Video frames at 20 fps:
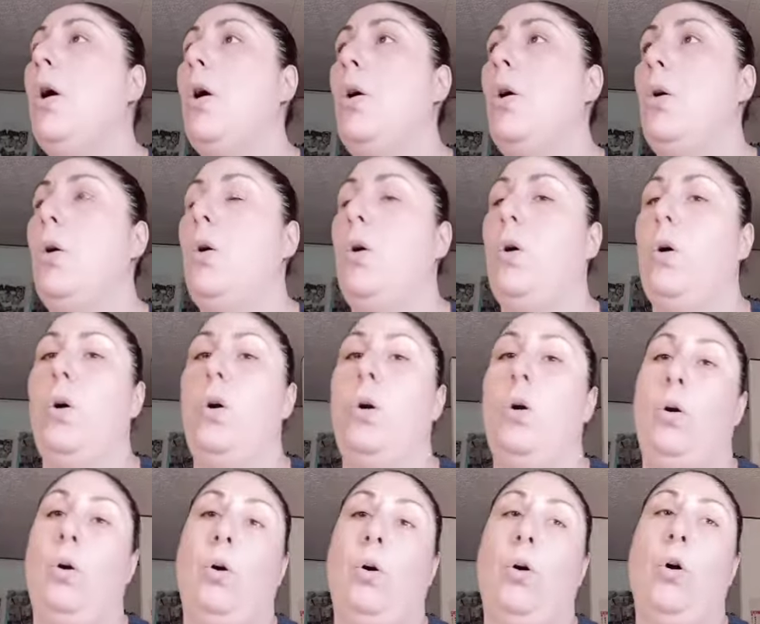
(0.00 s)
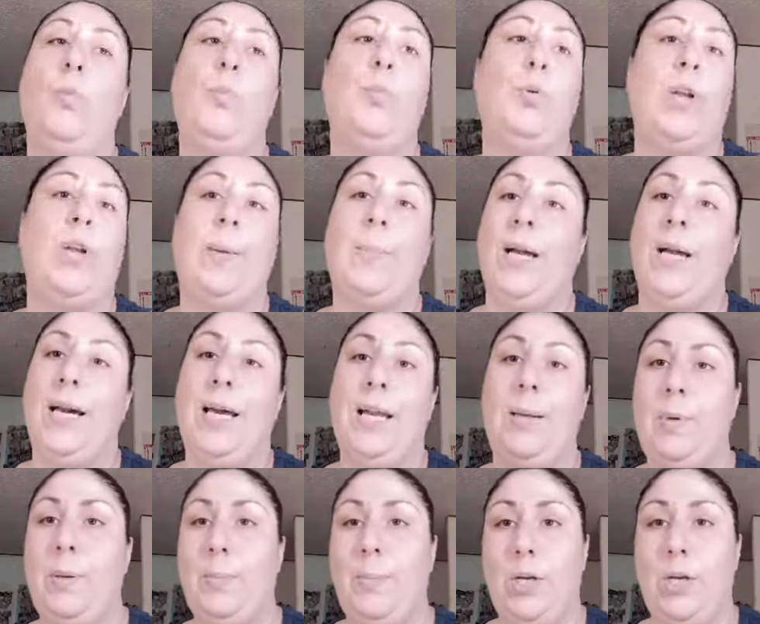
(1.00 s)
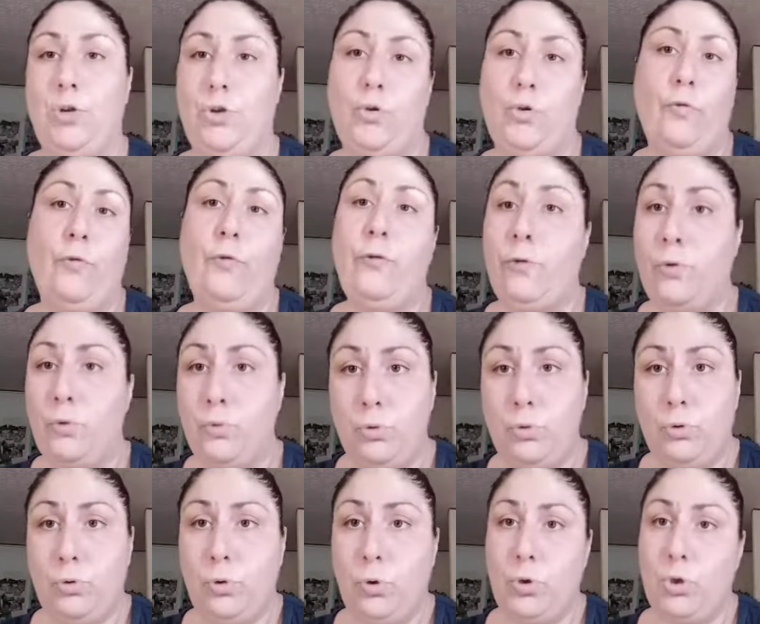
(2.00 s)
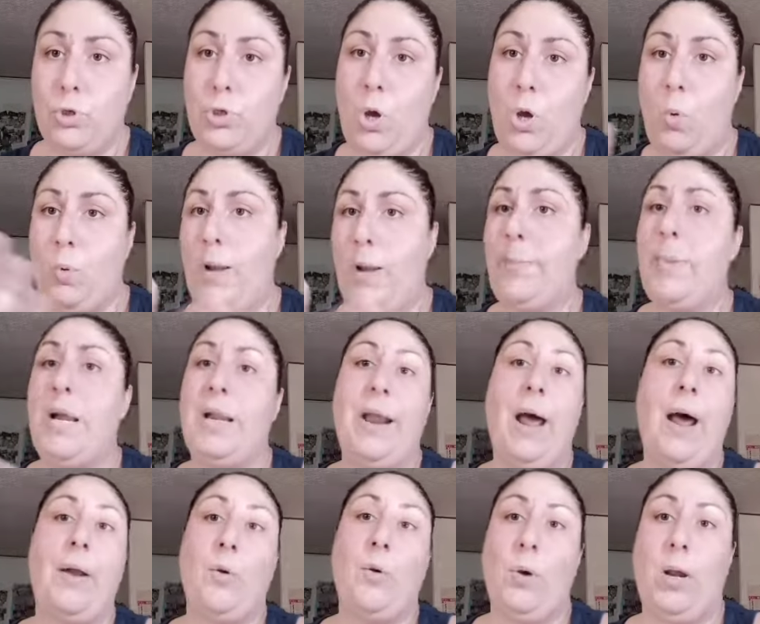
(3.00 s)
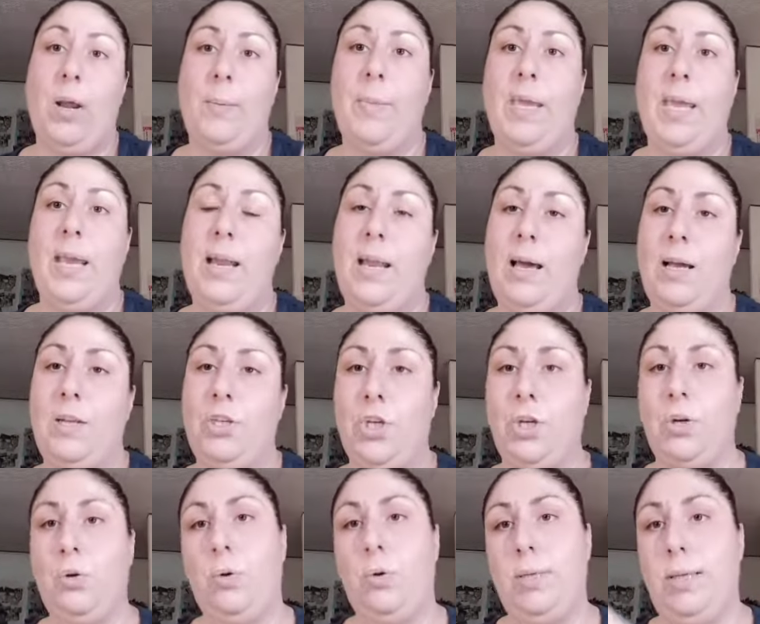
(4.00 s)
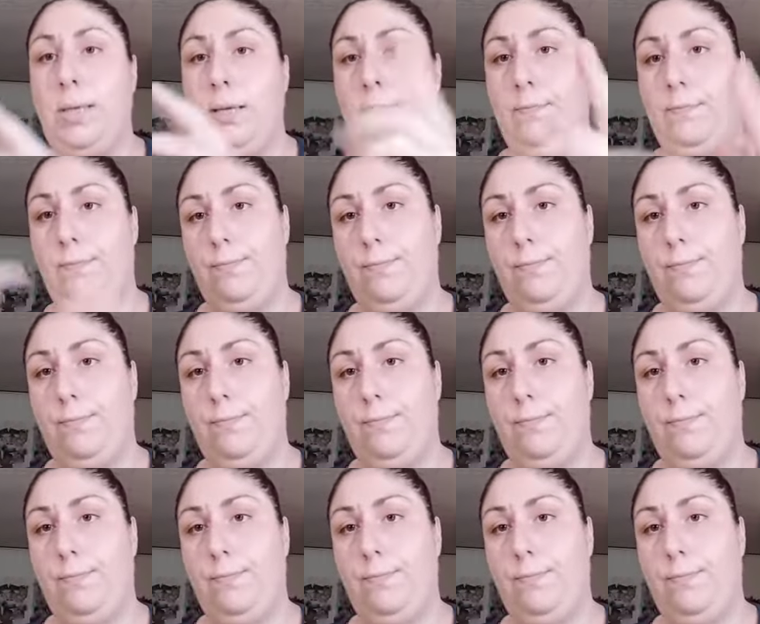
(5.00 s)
o, oppure magari mi mangio un frutto, non so, una banana, una mela, cerco di